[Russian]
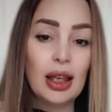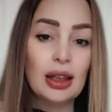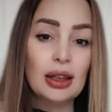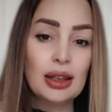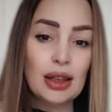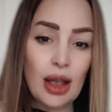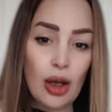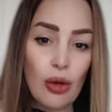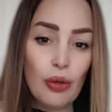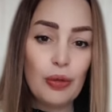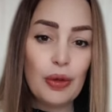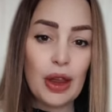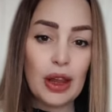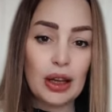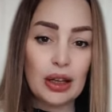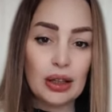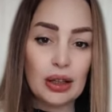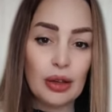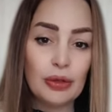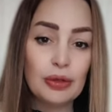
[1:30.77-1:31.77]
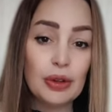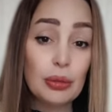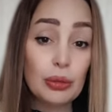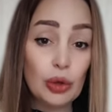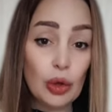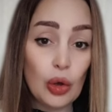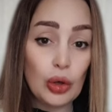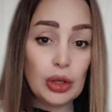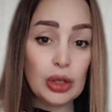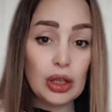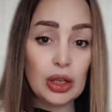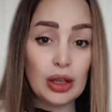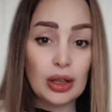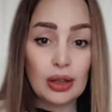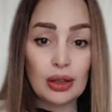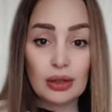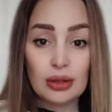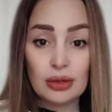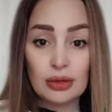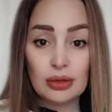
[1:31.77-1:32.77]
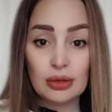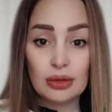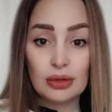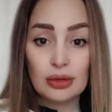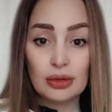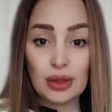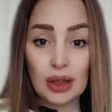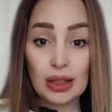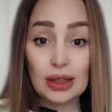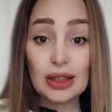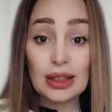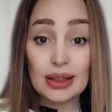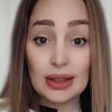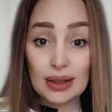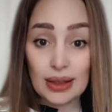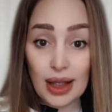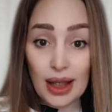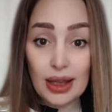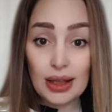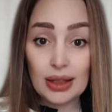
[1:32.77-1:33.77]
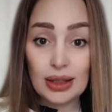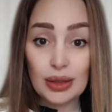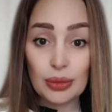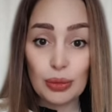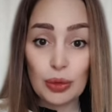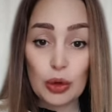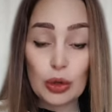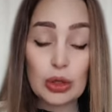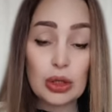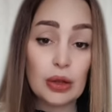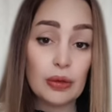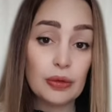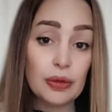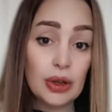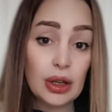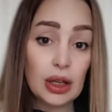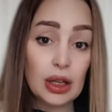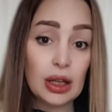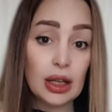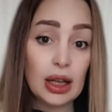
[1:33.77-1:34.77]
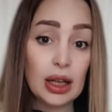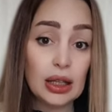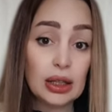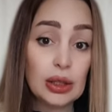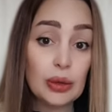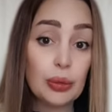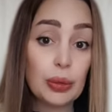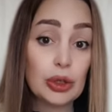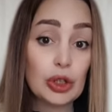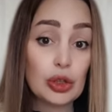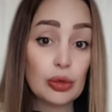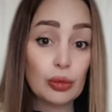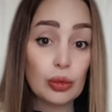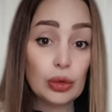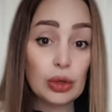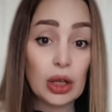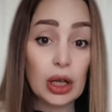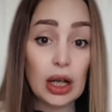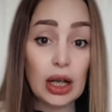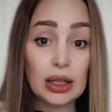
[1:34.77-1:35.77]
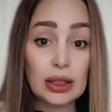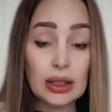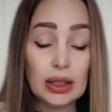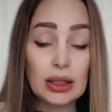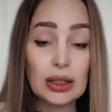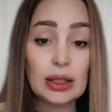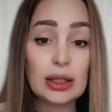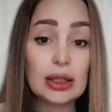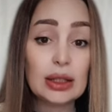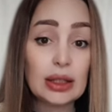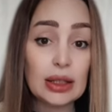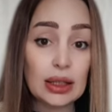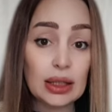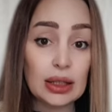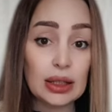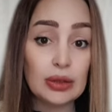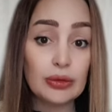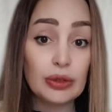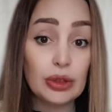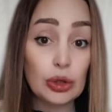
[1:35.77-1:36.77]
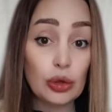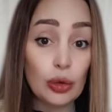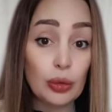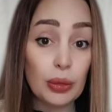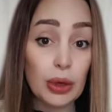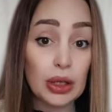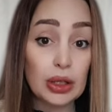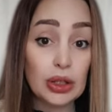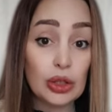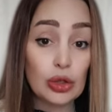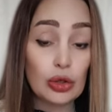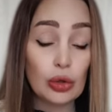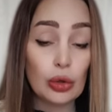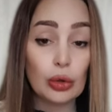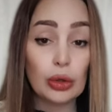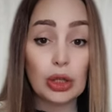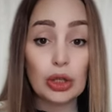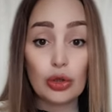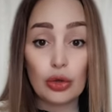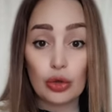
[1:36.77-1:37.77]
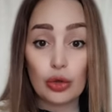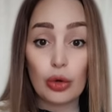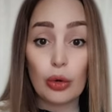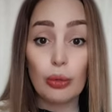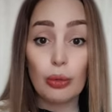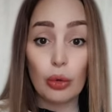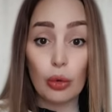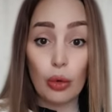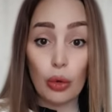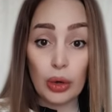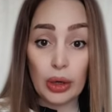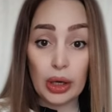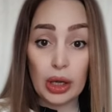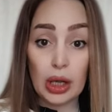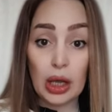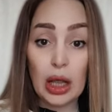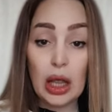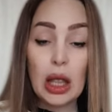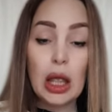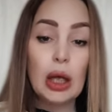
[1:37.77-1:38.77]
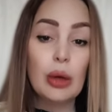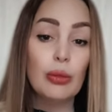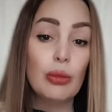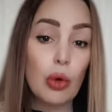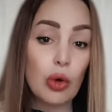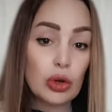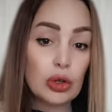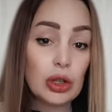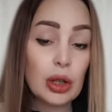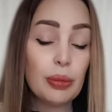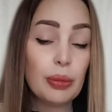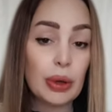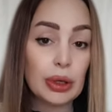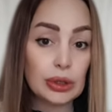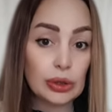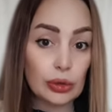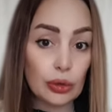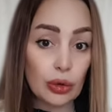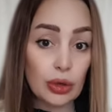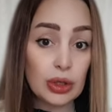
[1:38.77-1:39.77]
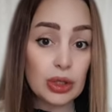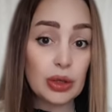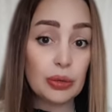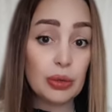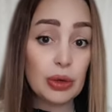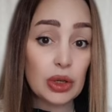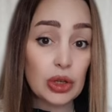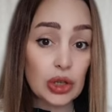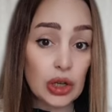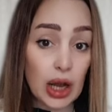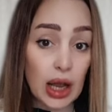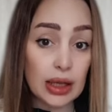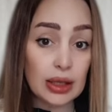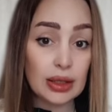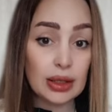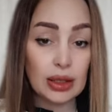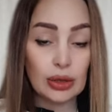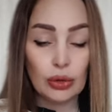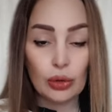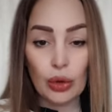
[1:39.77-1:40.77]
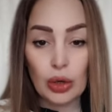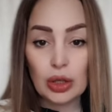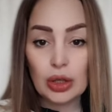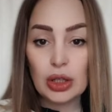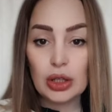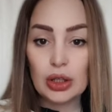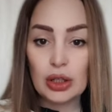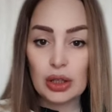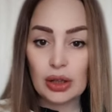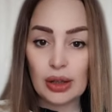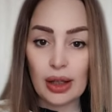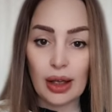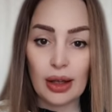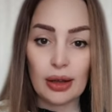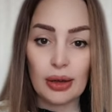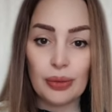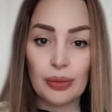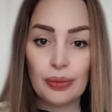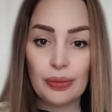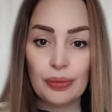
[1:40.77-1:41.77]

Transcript: Я уверена, вы многие это знаете, просто вы это почему-то хотите скрыть. Вы думаете, что на чужом горе можно построить себе счастье, но это не так.